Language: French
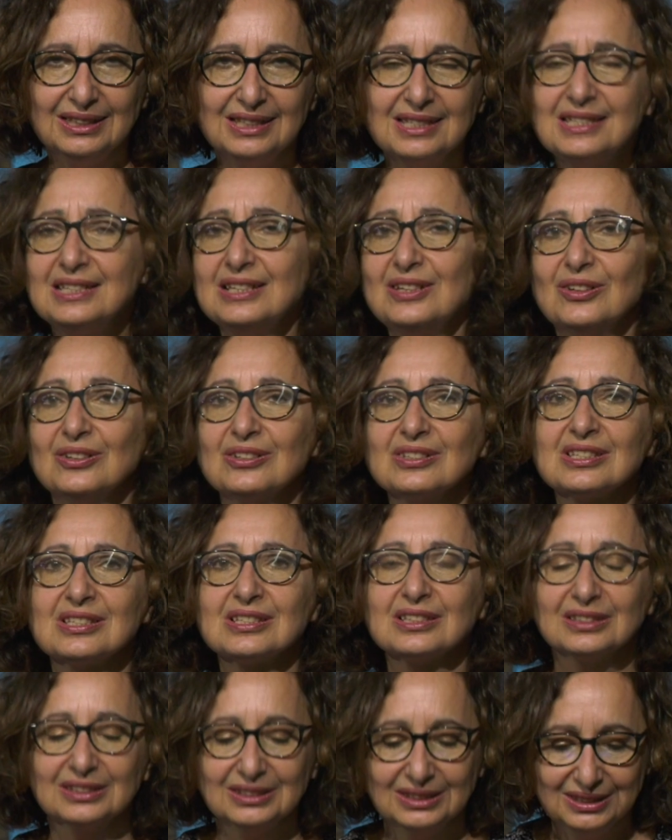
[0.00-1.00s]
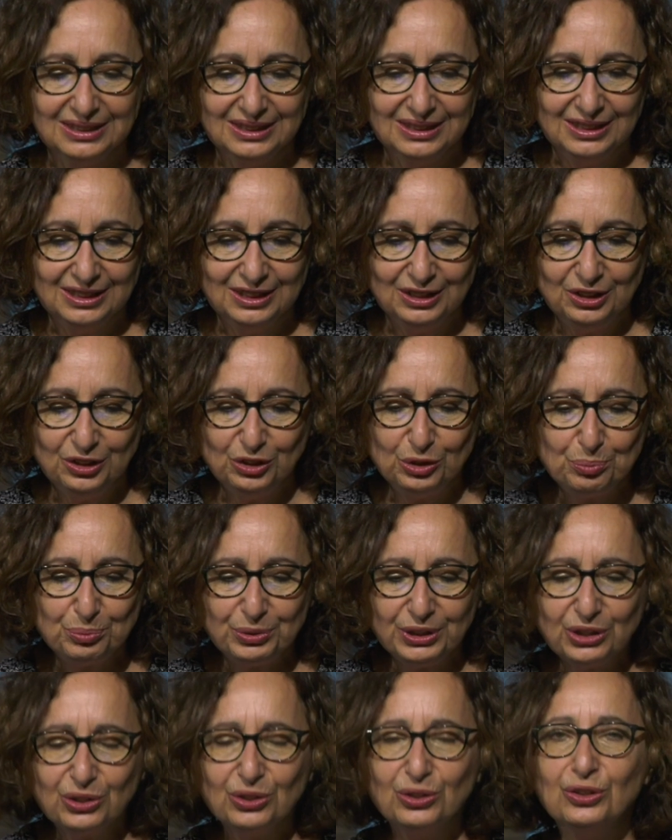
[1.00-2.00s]
Silence
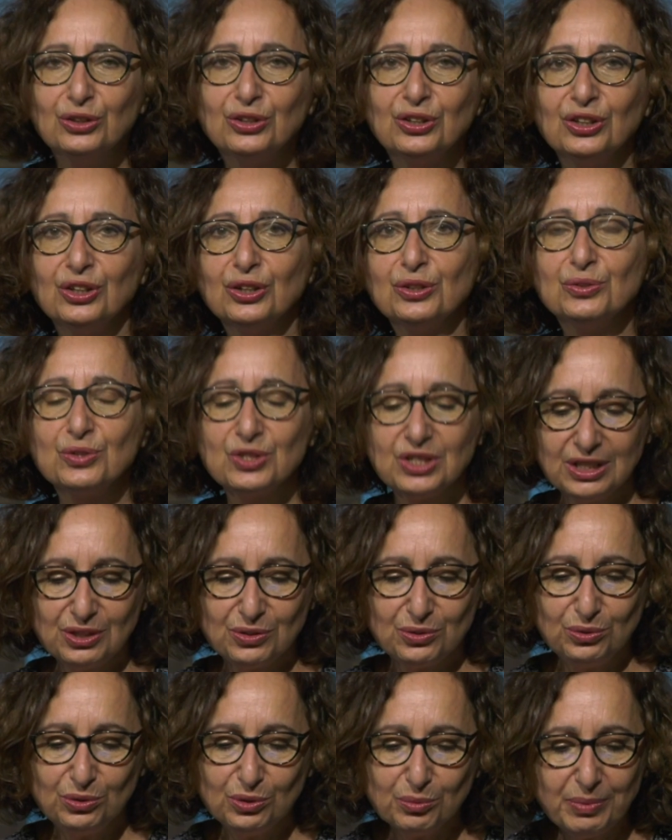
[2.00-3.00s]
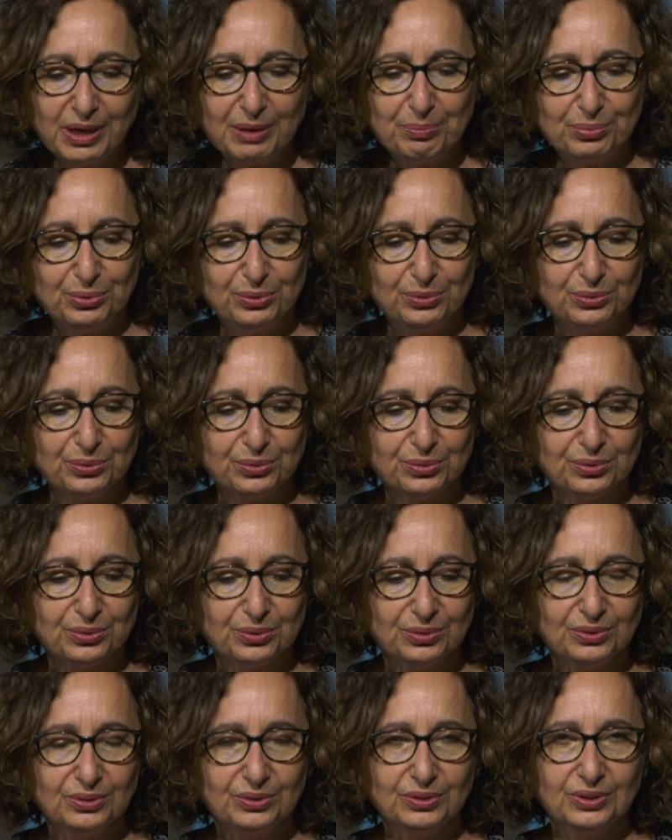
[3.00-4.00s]
depuis que le cœur de Jésus ne bat
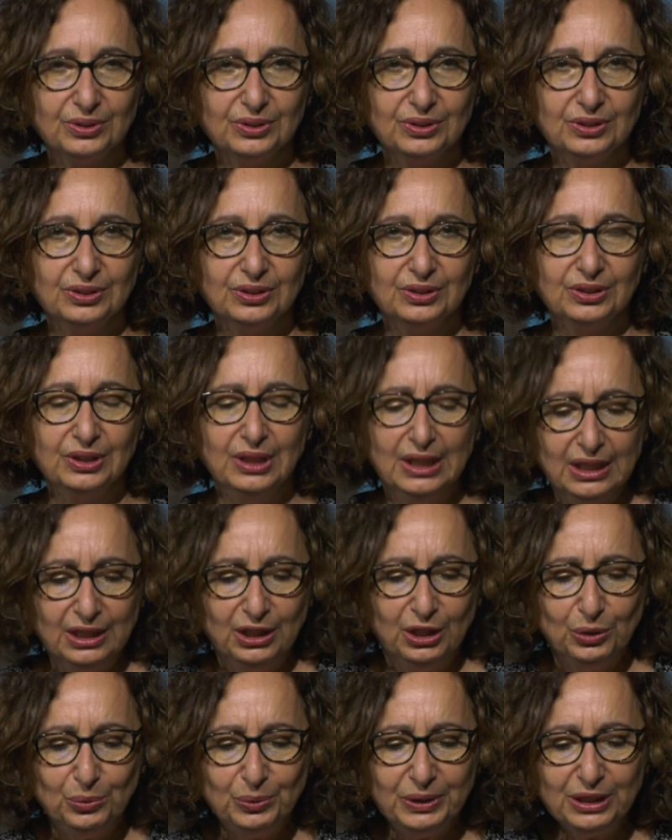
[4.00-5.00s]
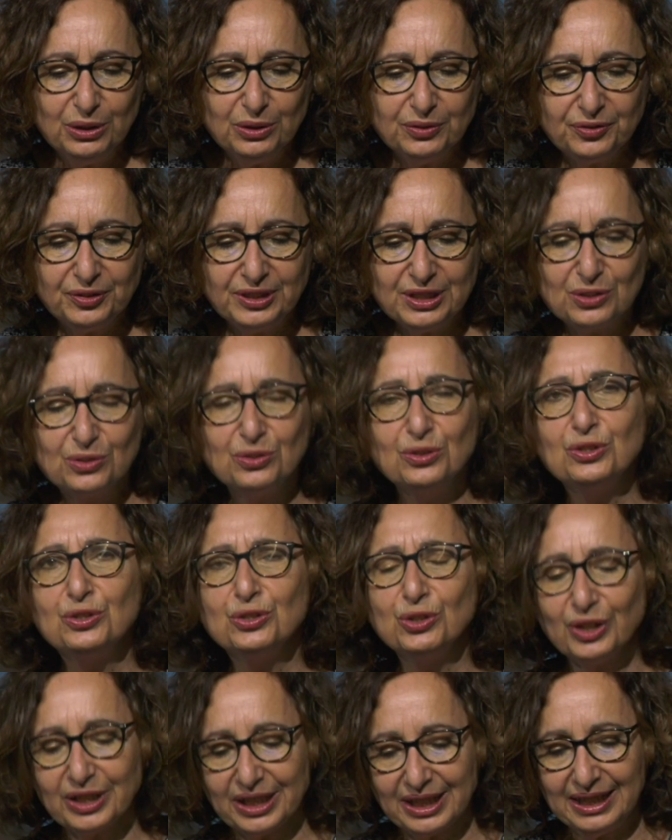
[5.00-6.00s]
plus. Lui, le Fils de
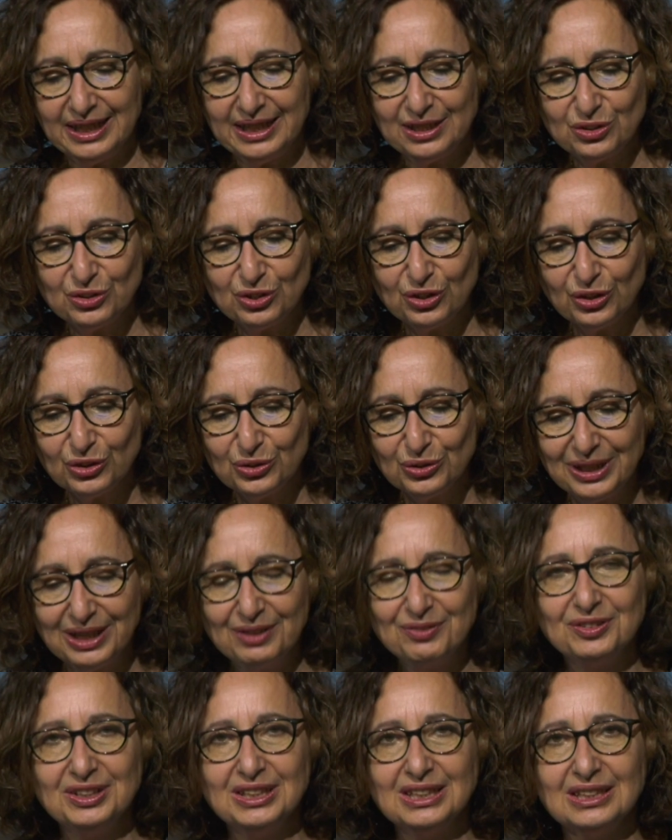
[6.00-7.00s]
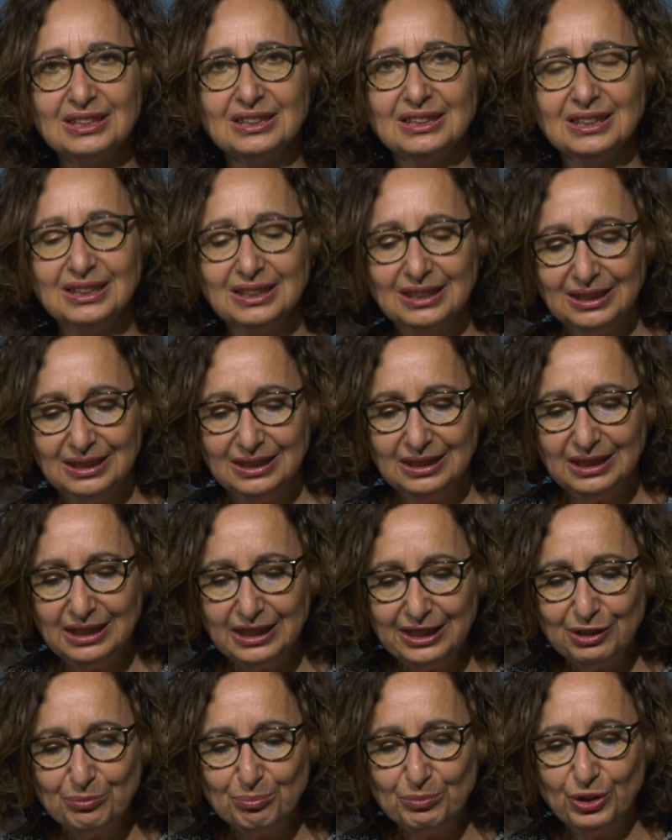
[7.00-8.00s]
Dieu, créateur de la vie,
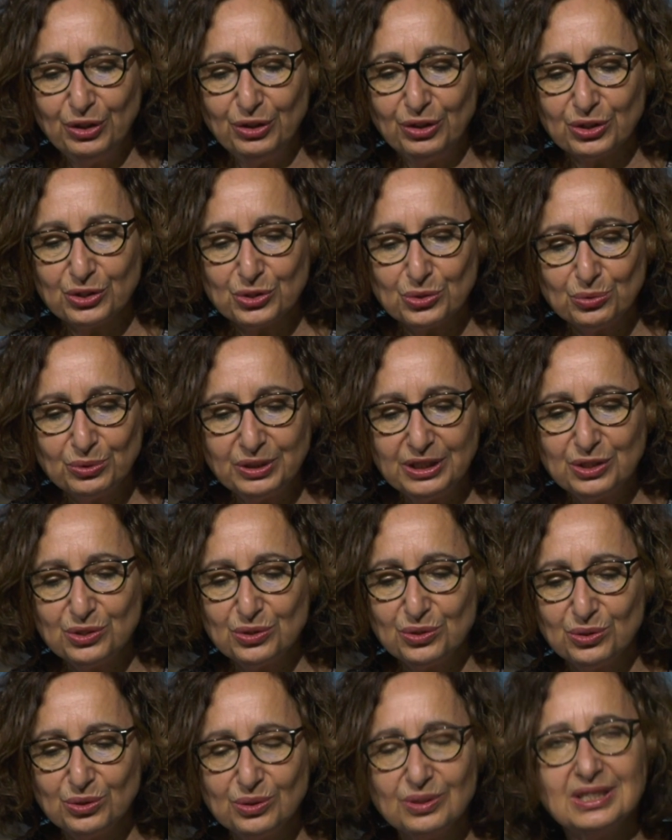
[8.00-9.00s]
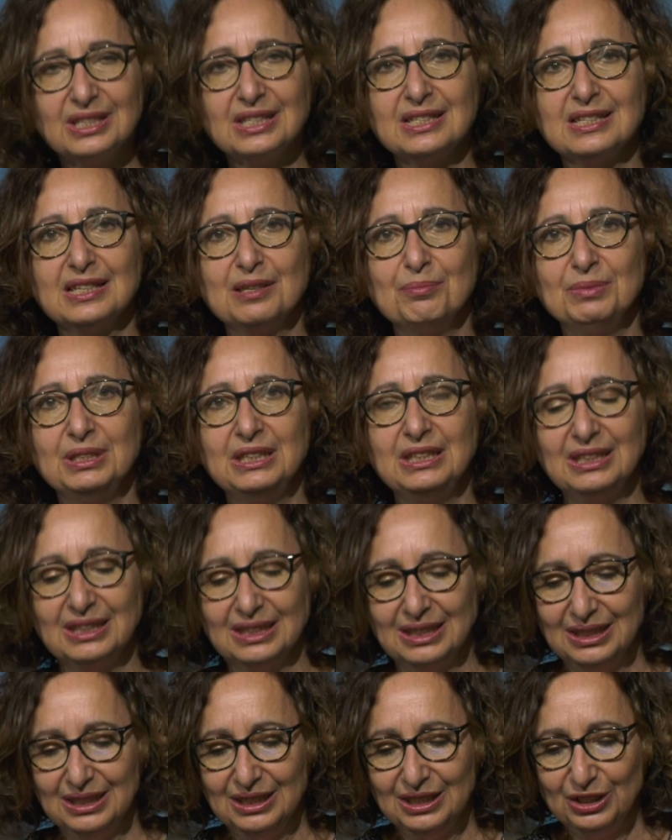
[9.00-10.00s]
il meurt sous les yeux de ses amis,
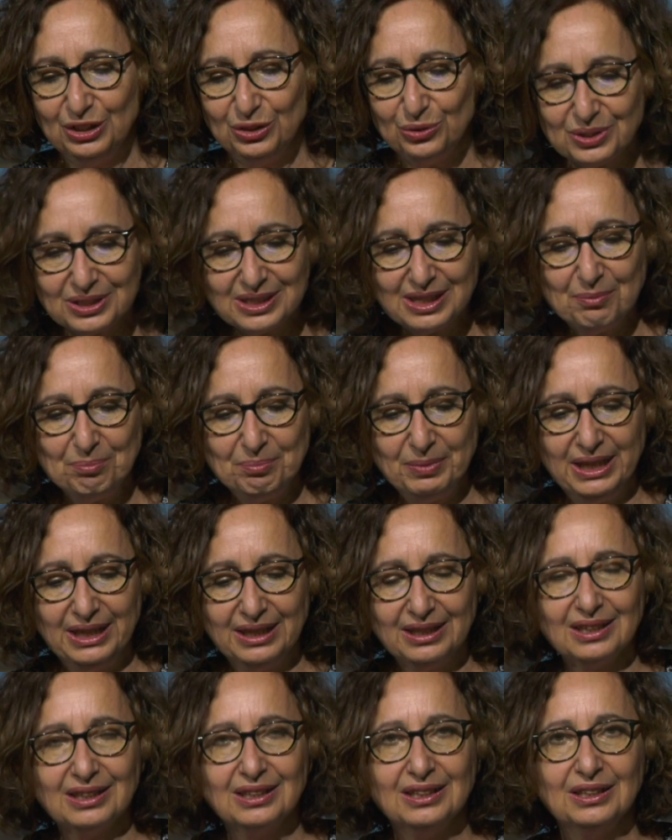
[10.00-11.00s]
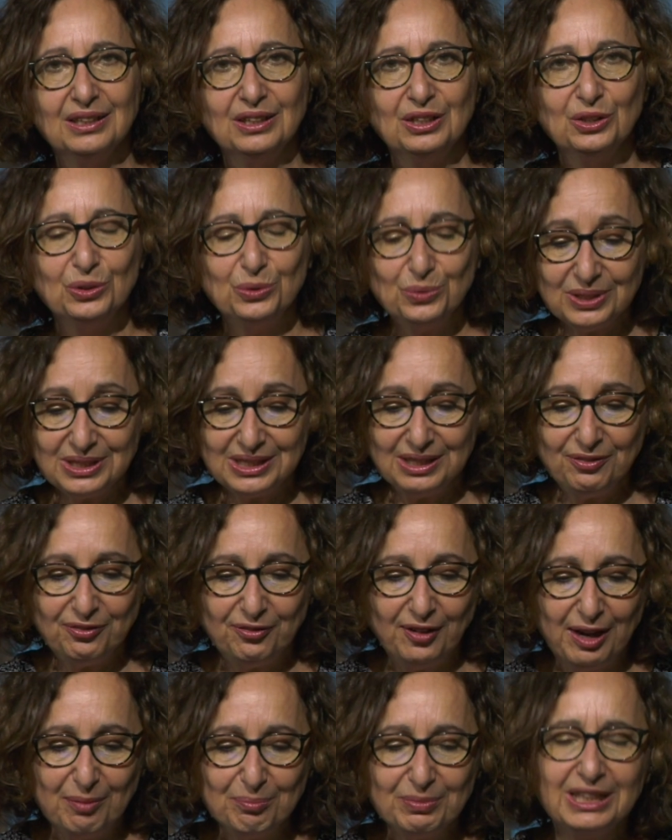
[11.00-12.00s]
de sa mère, de ses
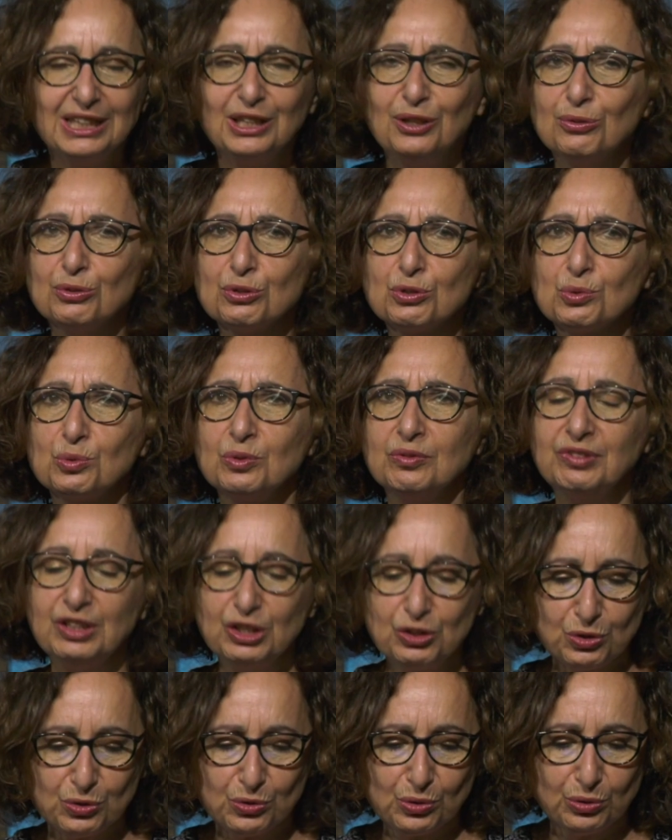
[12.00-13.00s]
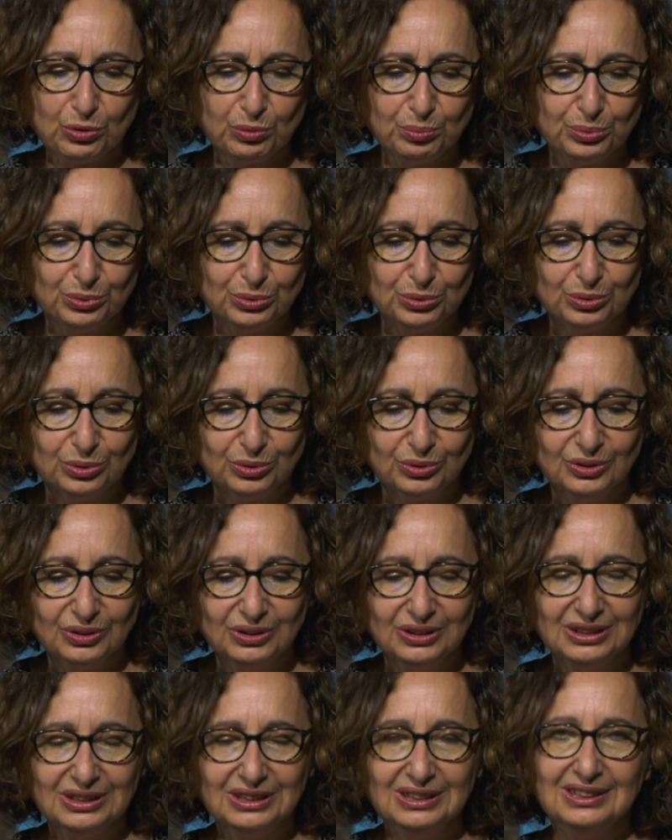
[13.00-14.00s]
femmes qui l'ont suivi jusqu'au bout.
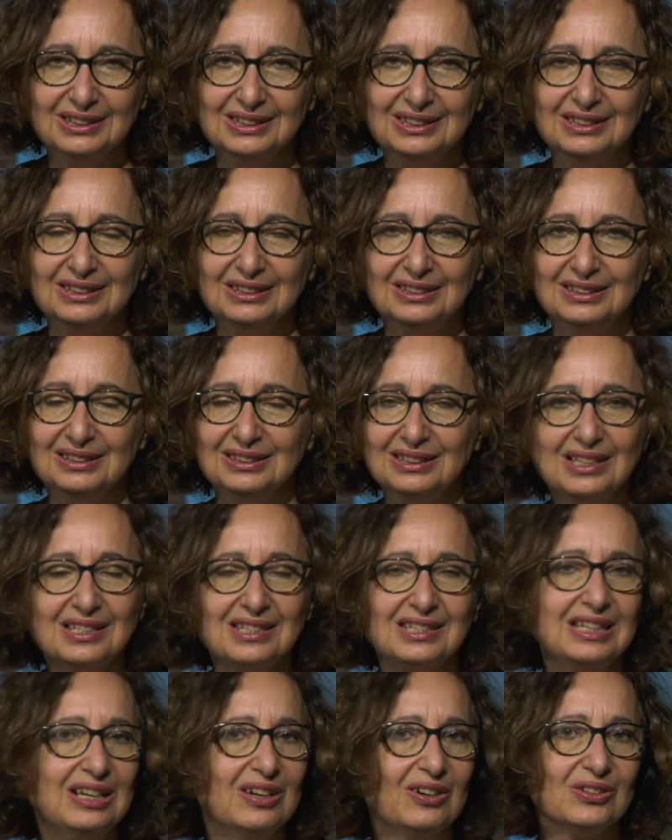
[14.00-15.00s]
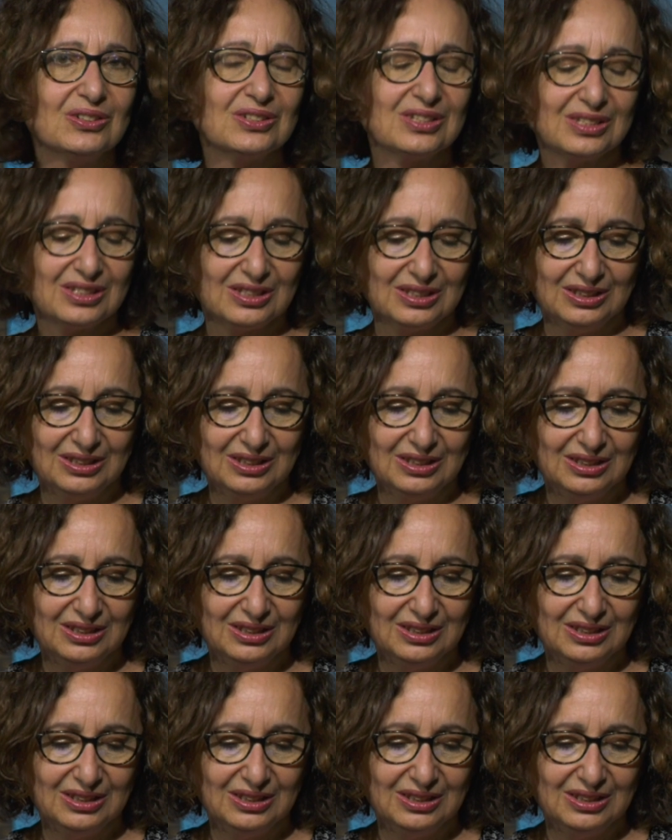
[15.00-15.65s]
Silence.